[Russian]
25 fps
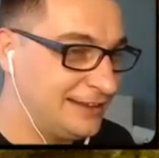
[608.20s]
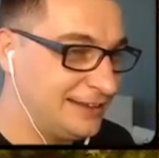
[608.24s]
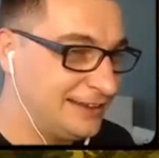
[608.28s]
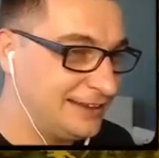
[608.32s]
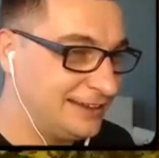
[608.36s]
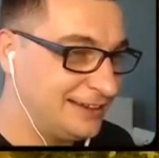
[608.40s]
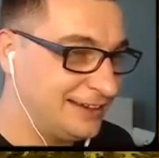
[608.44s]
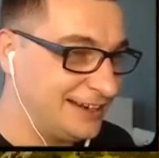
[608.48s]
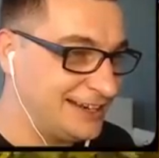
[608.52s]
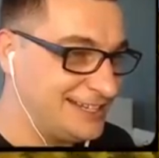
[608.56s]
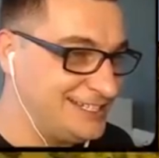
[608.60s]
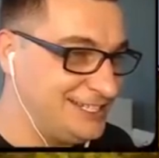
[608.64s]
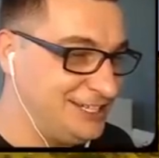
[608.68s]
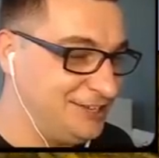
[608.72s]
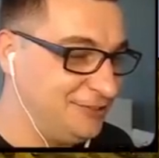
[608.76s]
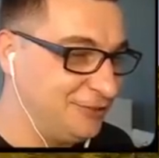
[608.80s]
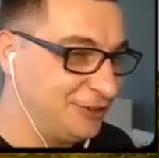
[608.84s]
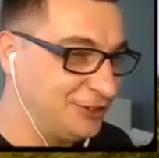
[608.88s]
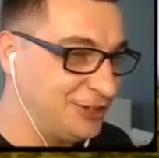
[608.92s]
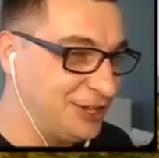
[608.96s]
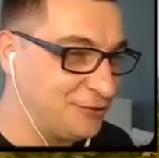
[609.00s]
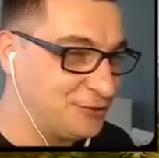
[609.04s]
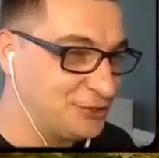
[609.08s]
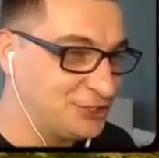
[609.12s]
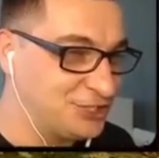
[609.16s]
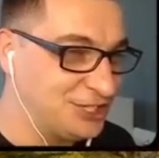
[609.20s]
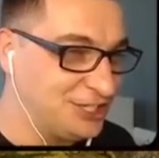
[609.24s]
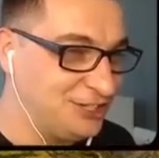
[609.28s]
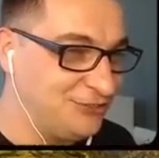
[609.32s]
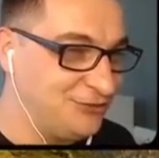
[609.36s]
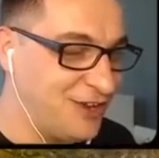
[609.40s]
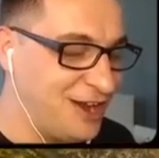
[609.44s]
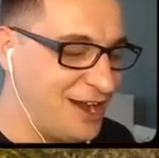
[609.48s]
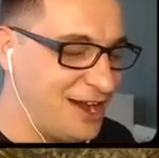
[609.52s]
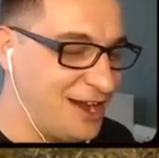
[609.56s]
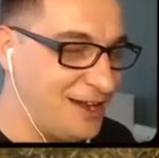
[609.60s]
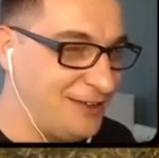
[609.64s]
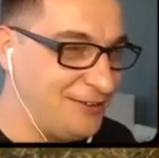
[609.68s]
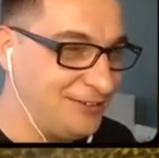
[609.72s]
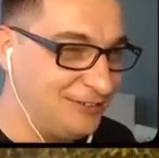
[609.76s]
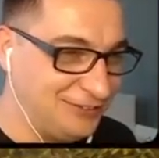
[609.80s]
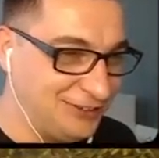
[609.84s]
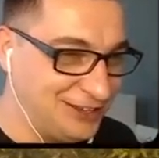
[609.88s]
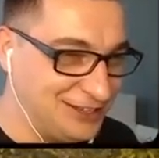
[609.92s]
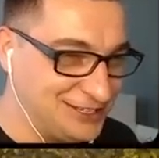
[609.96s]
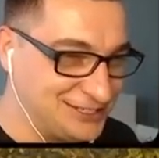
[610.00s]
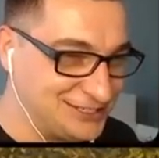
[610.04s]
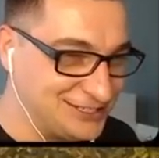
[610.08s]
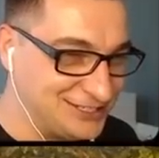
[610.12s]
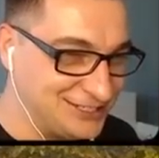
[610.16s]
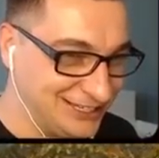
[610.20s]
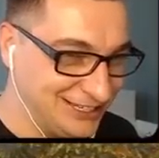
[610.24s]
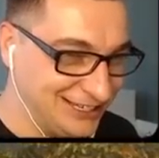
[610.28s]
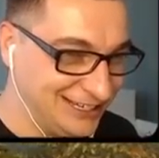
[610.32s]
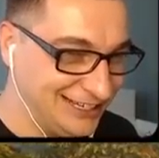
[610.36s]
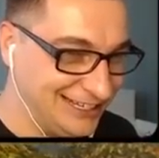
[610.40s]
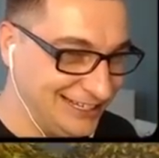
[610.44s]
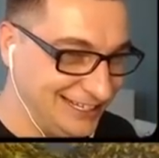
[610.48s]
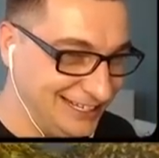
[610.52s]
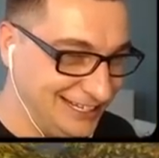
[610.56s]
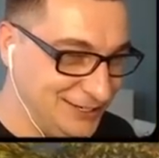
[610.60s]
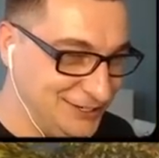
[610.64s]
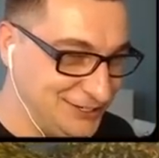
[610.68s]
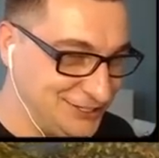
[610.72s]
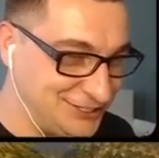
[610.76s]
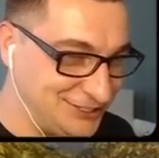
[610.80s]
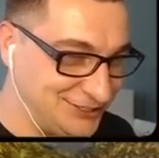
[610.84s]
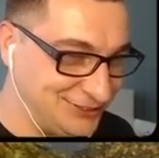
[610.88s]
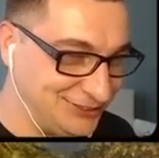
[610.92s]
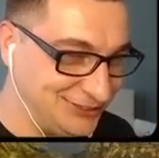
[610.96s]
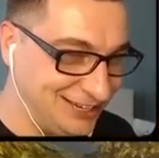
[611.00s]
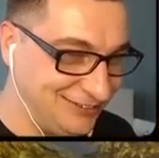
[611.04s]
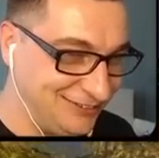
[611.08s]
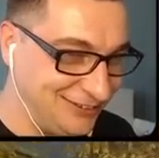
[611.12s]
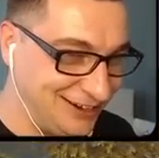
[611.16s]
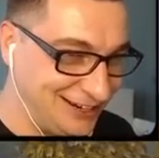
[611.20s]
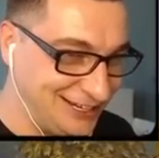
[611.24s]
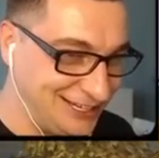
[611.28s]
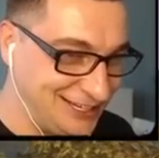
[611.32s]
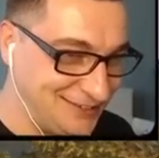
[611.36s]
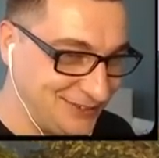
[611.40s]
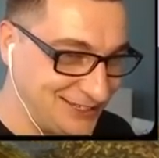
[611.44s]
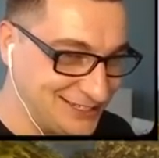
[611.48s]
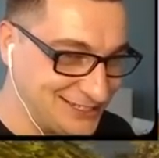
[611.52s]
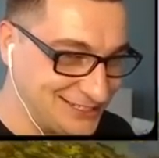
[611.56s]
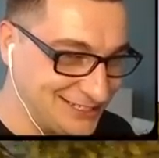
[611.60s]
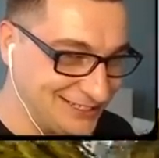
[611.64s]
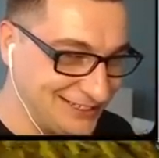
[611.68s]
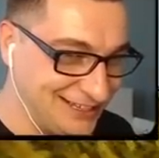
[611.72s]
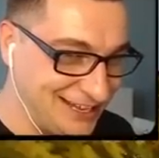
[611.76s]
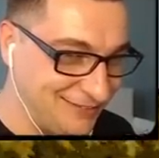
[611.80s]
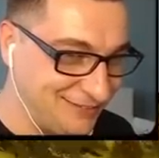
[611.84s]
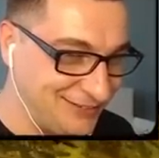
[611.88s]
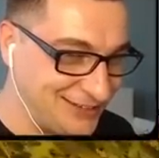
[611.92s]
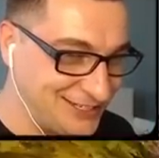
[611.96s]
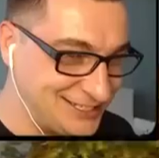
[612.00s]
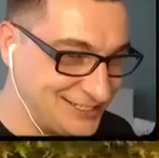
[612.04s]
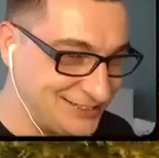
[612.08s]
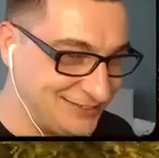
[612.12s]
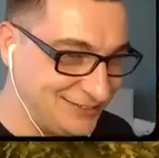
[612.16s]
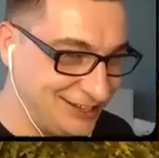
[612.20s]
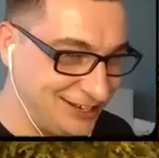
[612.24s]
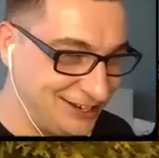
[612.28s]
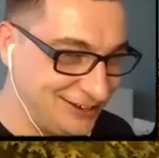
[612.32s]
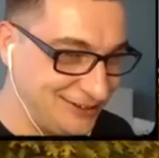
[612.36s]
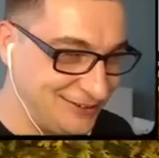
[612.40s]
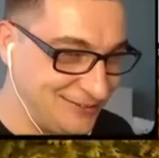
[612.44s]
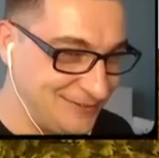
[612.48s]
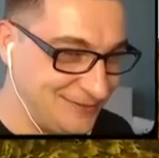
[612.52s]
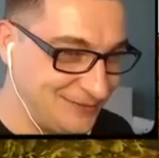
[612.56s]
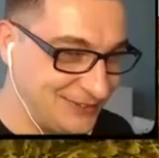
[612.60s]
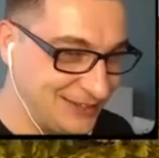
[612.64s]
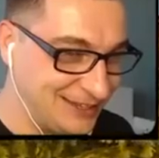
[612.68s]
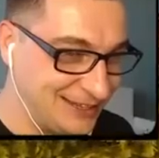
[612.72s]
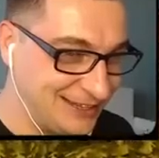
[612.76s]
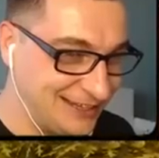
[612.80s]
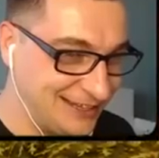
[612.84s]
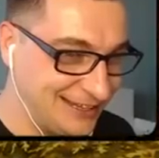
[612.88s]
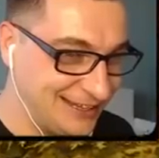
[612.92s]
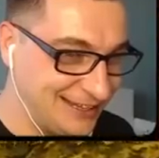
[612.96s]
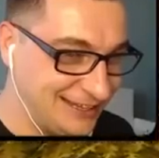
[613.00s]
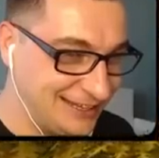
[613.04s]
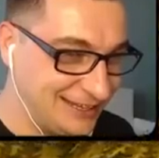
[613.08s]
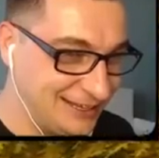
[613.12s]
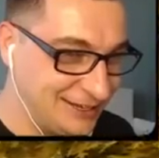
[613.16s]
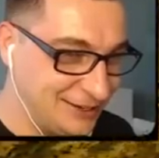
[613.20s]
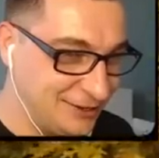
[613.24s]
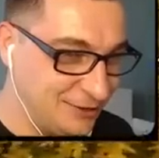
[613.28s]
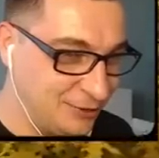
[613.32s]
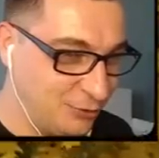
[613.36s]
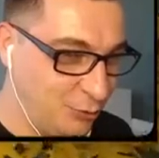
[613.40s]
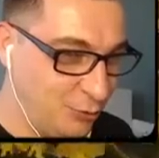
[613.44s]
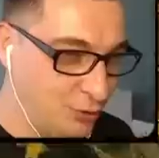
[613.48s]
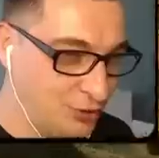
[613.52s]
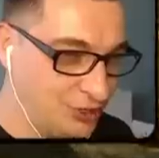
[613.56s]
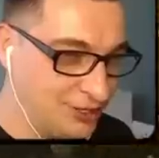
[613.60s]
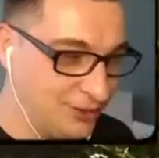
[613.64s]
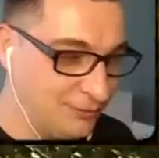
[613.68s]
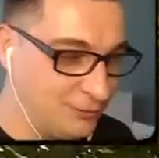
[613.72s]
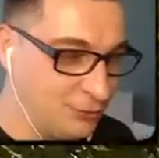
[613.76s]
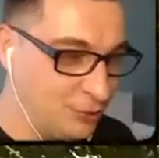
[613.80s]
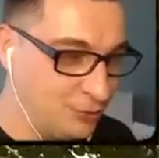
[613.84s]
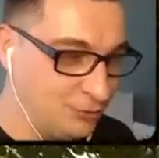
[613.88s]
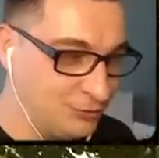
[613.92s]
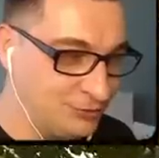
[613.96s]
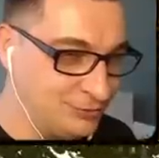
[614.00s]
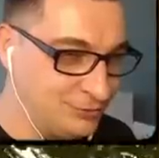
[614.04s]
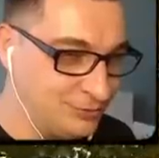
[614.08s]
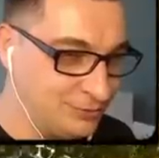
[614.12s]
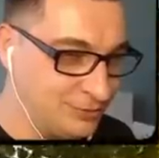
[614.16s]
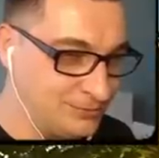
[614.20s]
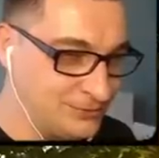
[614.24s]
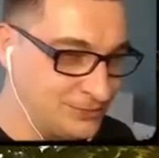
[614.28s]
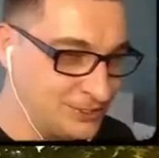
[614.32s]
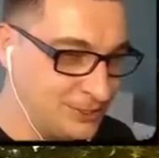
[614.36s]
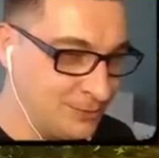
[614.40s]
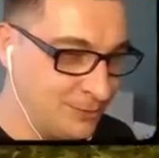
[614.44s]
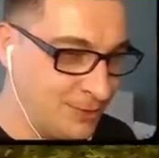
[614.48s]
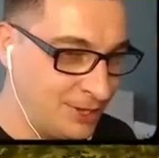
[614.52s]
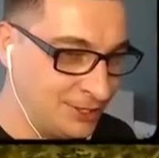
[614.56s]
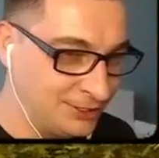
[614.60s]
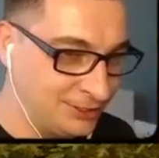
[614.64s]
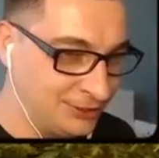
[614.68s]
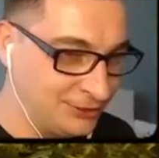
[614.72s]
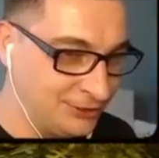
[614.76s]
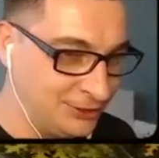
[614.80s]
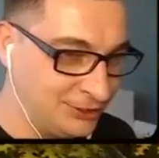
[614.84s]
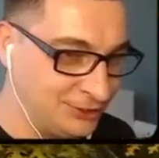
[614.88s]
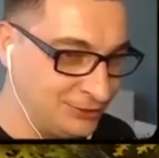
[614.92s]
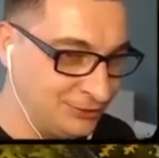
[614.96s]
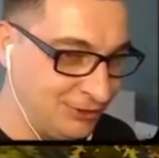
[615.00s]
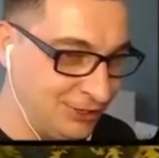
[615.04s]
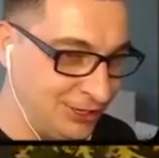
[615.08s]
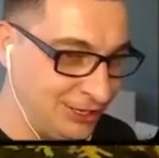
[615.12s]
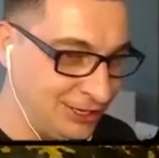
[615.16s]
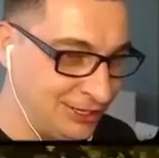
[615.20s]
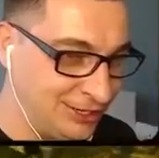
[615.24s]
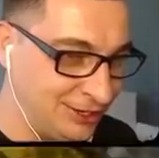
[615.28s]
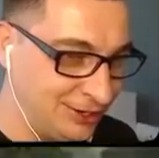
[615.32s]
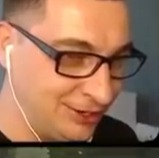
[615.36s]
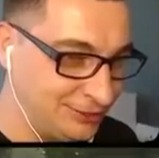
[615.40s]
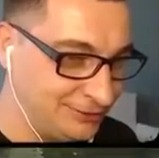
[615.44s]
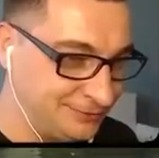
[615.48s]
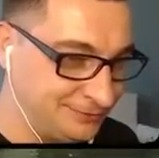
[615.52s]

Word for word: Красиво. Так, уже два у нас ищет. Давайте, пацаны, я вас верю. О, давно за мангл никто не играл.